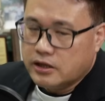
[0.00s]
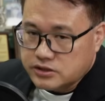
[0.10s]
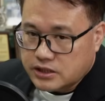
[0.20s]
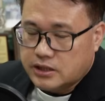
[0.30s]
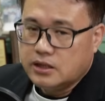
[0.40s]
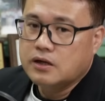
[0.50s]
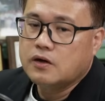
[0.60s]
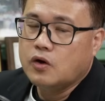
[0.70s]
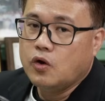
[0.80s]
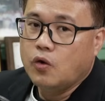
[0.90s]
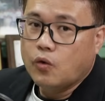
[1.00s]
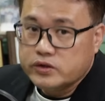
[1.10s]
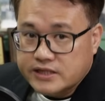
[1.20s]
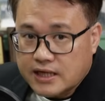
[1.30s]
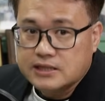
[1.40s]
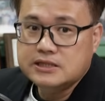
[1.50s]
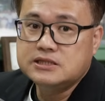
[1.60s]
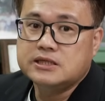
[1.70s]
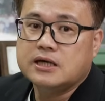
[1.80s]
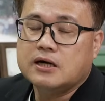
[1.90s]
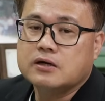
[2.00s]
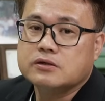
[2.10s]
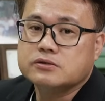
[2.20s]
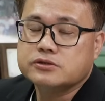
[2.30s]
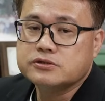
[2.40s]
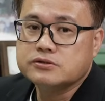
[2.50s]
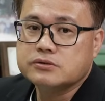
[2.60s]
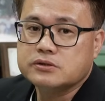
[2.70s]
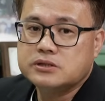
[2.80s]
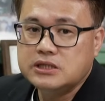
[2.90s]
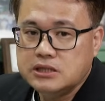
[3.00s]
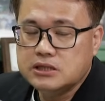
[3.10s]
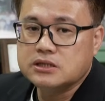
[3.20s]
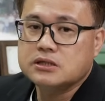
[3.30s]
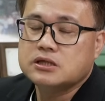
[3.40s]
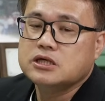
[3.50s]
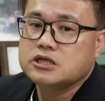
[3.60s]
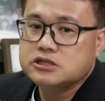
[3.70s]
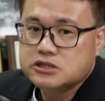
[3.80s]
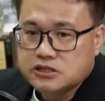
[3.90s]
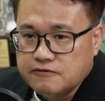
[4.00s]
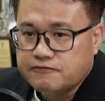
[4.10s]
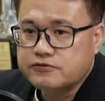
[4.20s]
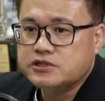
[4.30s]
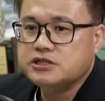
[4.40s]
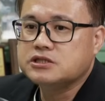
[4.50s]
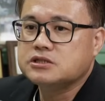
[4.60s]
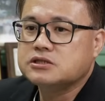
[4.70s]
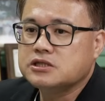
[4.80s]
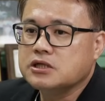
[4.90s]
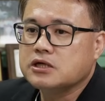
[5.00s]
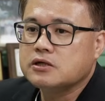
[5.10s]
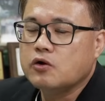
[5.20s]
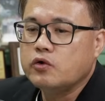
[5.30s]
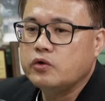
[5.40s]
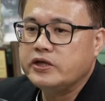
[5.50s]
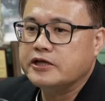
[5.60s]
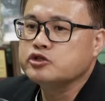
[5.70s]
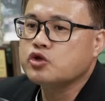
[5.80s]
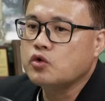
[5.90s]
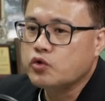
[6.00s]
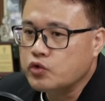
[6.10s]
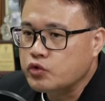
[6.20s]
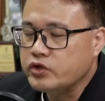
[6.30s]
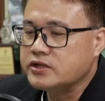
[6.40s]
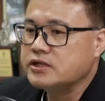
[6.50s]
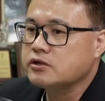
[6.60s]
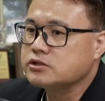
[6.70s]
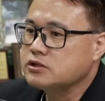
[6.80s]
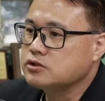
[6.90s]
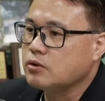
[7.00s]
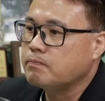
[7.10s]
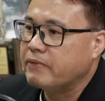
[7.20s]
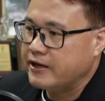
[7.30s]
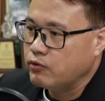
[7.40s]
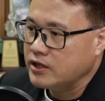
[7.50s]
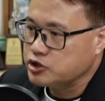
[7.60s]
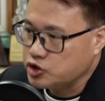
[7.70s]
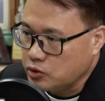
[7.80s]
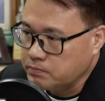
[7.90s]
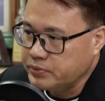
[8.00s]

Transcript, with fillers: 了解假设。我这样理解了哈，就是说，第一个，政府其实真的严重忽略掉这一种百万雄